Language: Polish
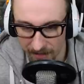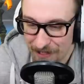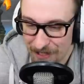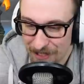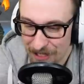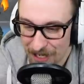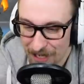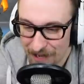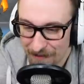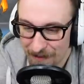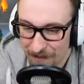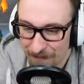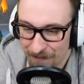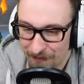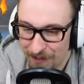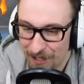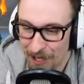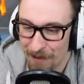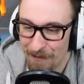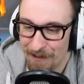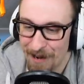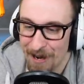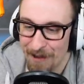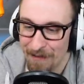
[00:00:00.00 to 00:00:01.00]
jeszcze nie mam. Jest,
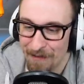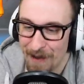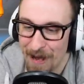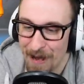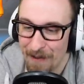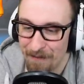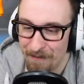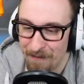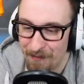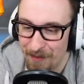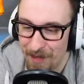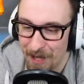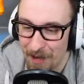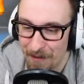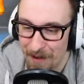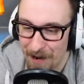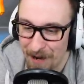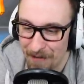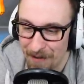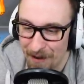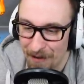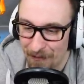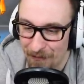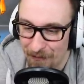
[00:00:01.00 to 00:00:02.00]
dobra, mam,
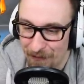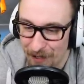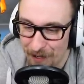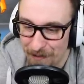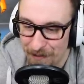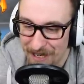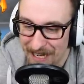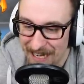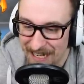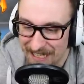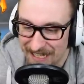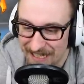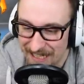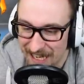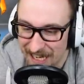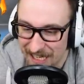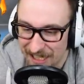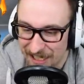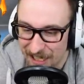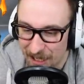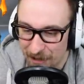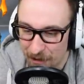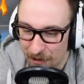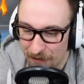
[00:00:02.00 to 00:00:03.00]
dobra, mam filmik jak
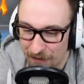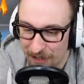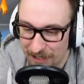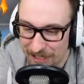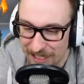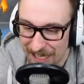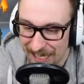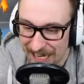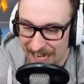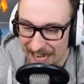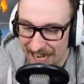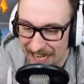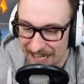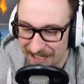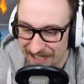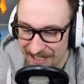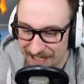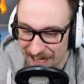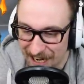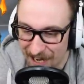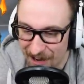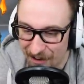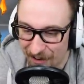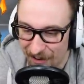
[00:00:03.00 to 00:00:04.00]
stajesz na głowie, czekaj,
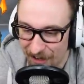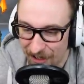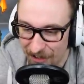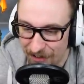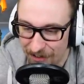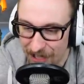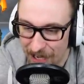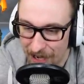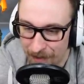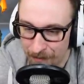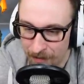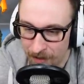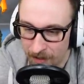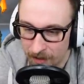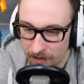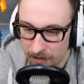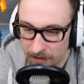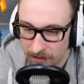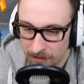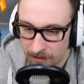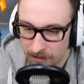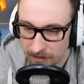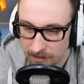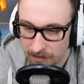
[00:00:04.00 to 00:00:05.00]
czekaj, oglądam.
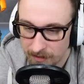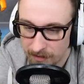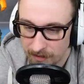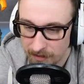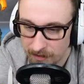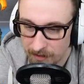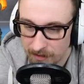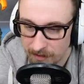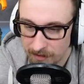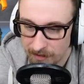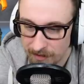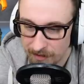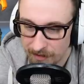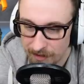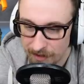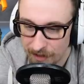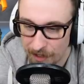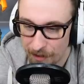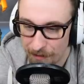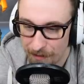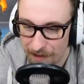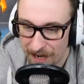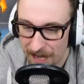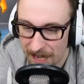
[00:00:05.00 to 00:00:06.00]

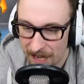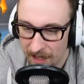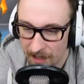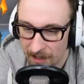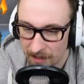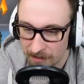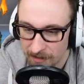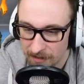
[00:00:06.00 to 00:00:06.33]
Dobra.